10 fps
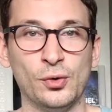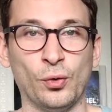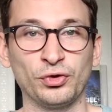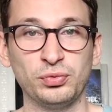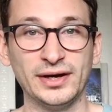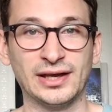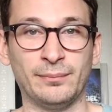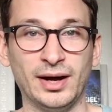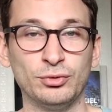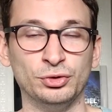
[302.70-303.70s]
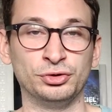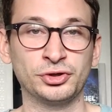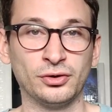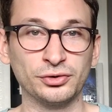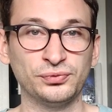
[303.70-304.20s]
on soit capable de
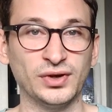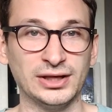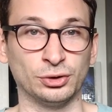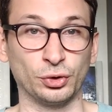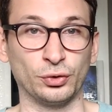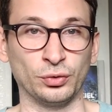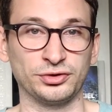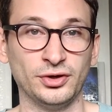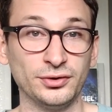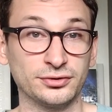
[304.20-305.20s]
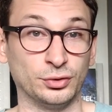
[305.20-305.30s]
transférer notre conscience,